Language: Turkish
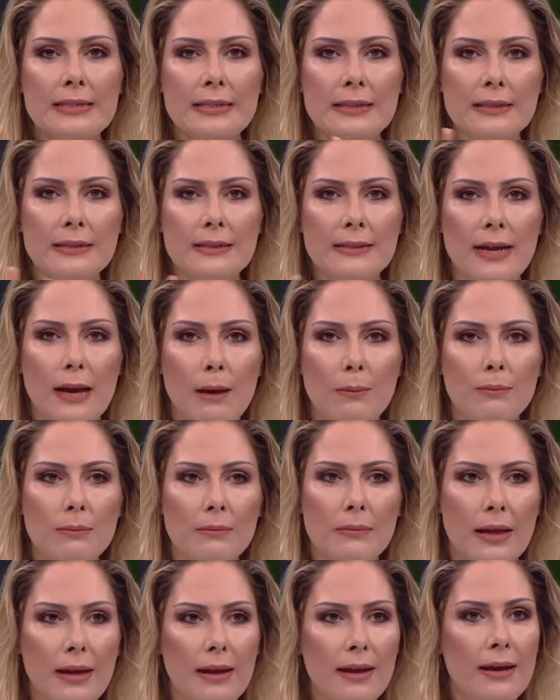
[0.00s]

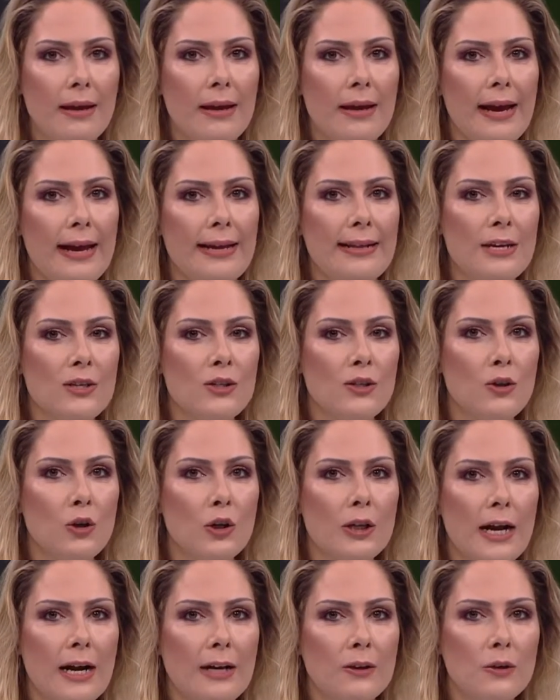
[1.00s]
sistemde
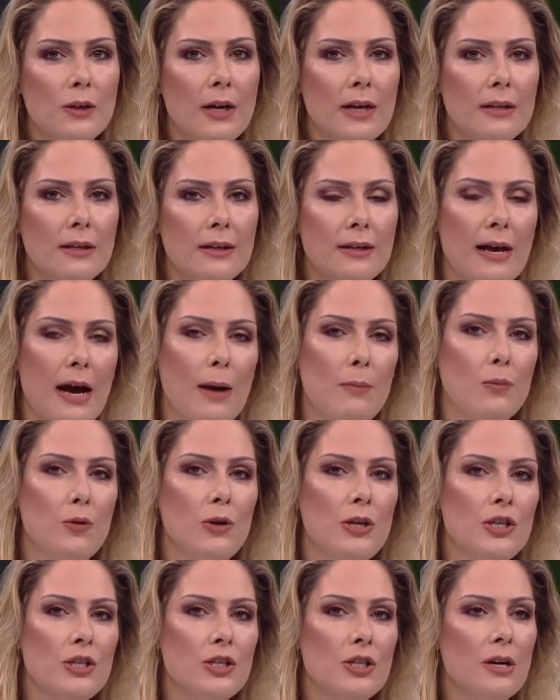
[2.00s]
eleştiriyorlar. Diyorlardı ki ya
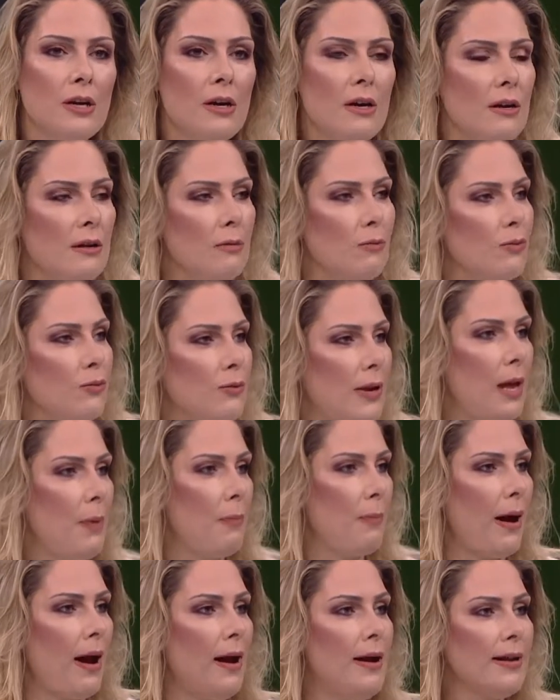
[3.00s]
bu iş bu
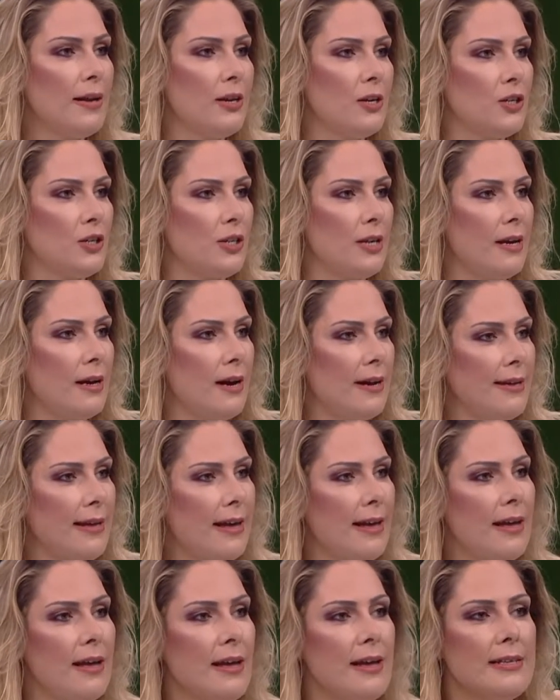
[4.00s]
rehberlik işi
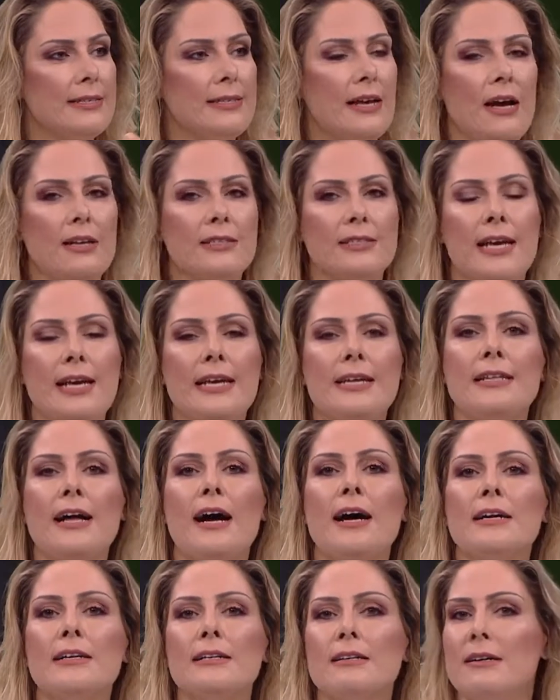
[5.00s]
hani
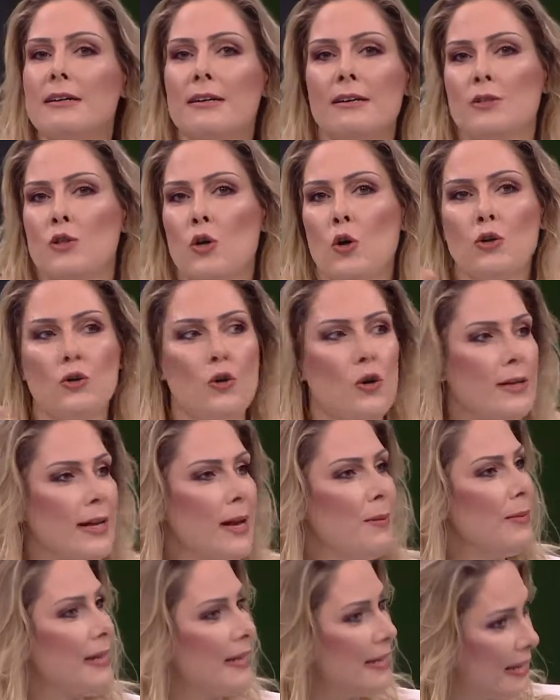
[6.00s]
sayılar çok da
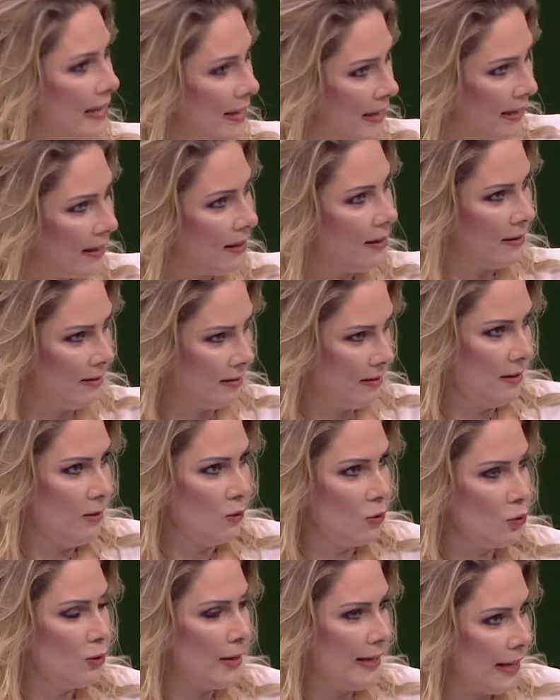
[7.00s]
önemli değil.
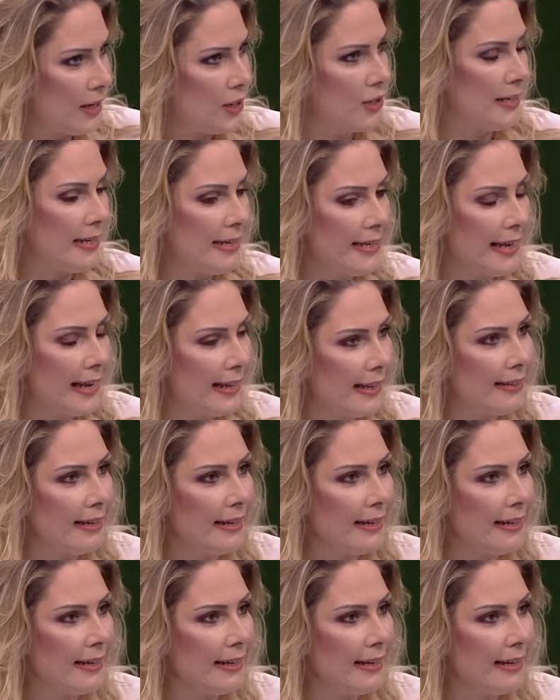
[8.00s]
Hatırlıyorsun eleştir ilk gelen